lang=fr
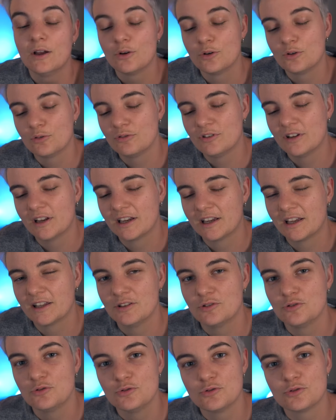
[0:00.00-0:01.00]
que vous allez
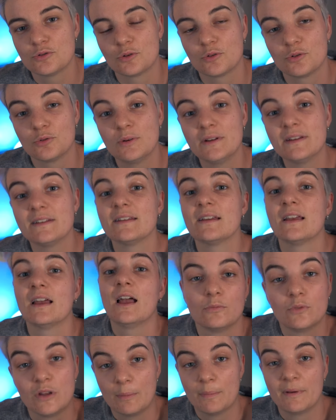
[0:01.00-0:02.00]
regarder juste ensuite,
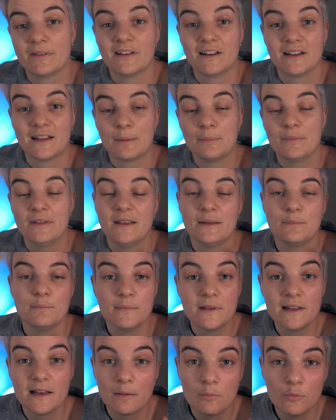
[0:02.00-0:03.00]
on a passé le cap des
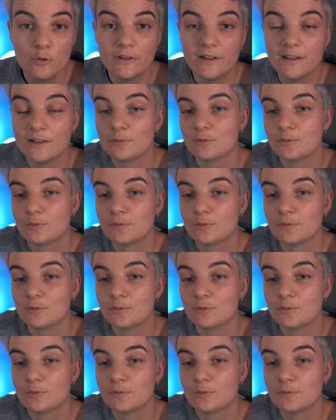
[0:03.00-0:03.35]
1000 abonnés.